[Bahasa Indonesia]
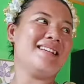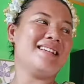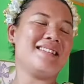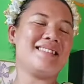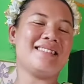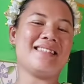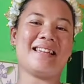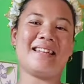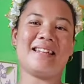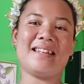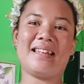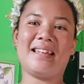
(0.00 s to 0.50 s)

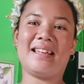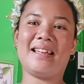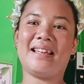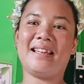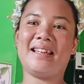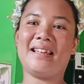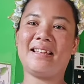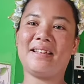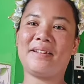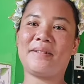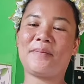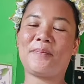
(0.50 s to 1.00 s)
jadi
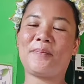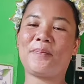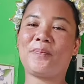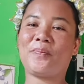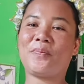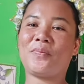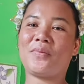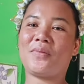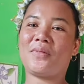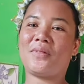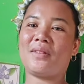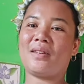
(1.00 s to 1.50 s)

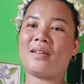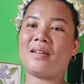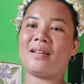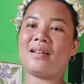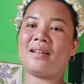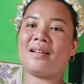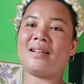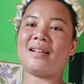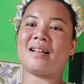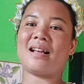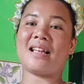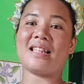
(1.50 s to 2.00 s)

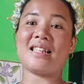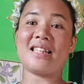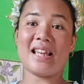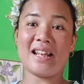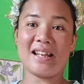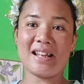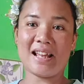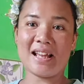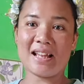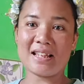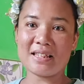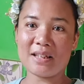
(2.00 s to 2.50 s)
kasihan
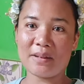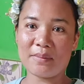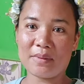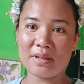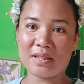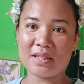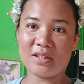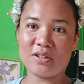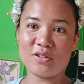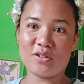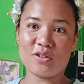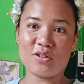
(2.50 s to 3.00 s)
ya sama
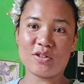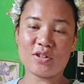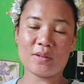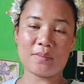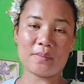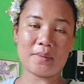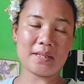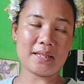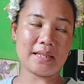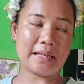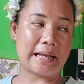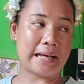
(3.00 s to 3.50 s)
si Dodo sama
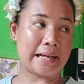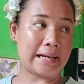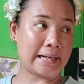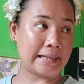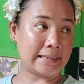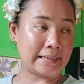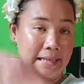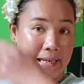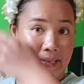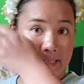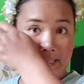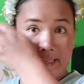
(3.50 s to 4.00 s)
si Lara
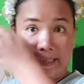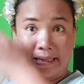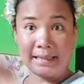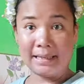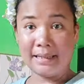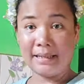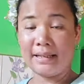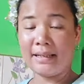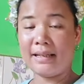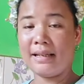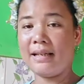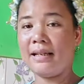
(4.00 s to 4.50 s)
tadi
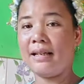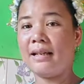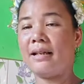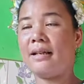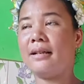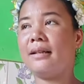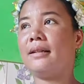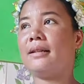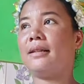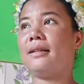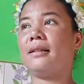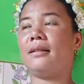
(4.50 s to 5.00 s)

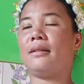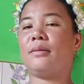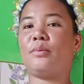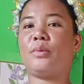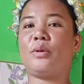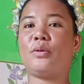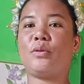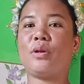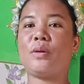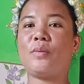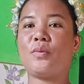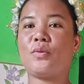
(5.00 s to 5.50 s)
di
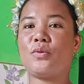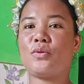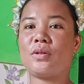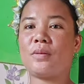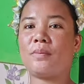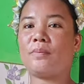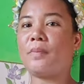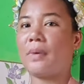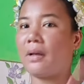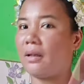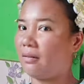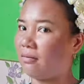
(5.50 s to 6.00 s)
udah pun
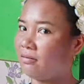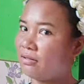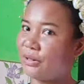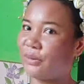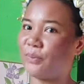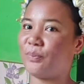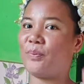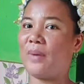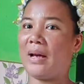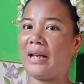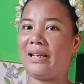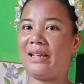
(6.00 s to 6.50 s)
sempat
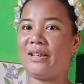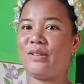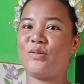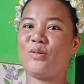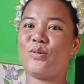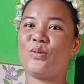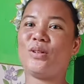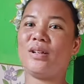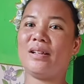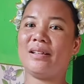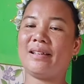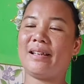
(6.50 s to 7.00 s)
spanning
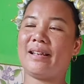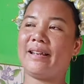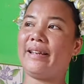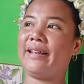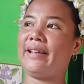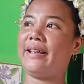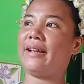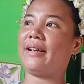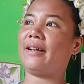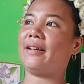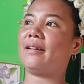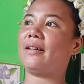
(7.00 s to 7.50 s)
juga tadi
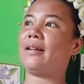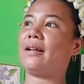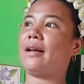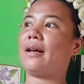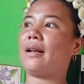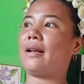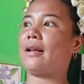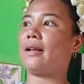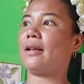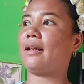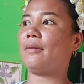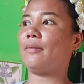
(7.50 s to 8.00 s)
ya
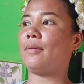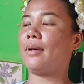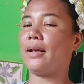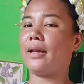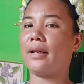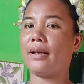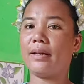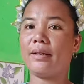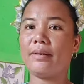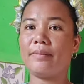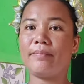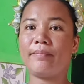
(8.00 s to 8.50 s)
karena
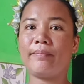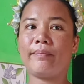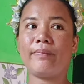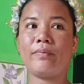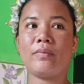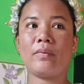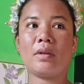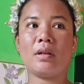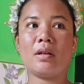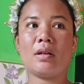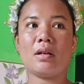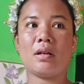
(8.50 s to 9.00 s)
gimana
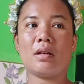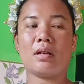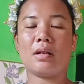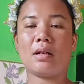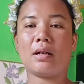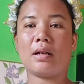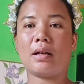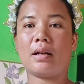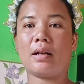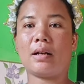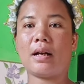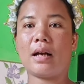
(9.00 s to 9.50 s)

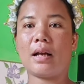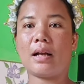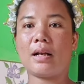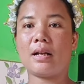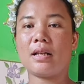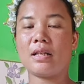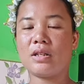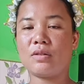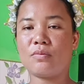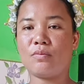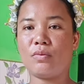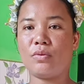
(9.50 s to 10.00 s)
karena
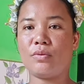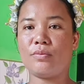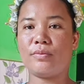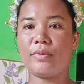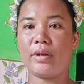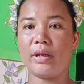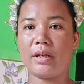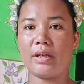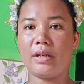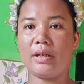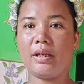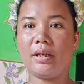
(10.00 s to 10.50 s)
sebelumnya
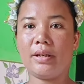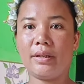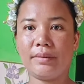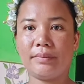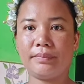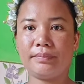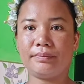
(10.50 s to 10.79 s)
ini